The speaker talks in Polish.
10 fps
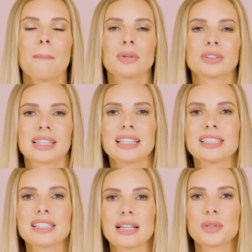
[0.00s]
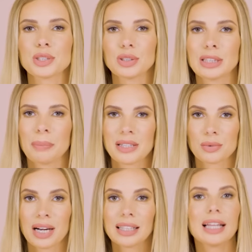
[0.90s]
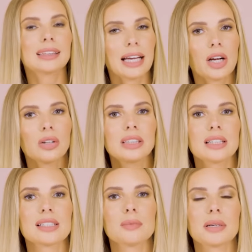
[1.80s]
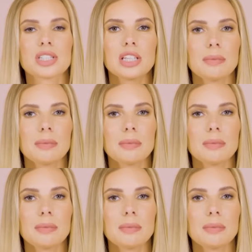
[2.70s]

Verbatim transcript: podkręci całość, doda pazura, dlatego teraz zobaczcie,